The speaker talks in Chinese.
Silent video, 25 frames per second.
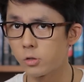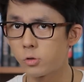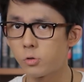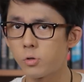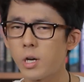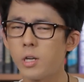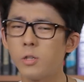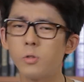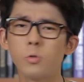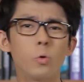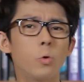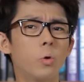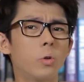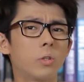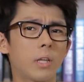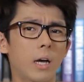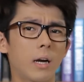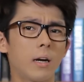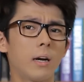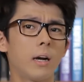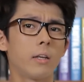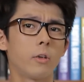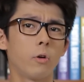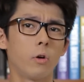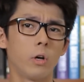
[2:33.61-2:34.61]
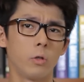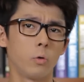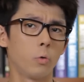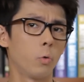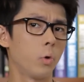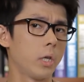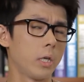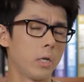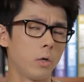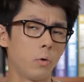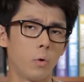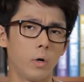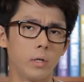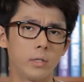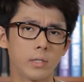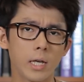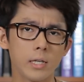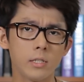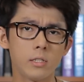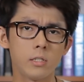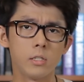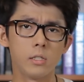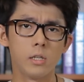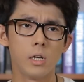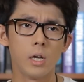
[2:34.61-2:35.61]
虽然说当然有很多英文，但
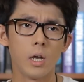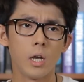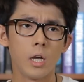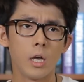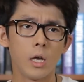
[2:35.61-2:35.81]
是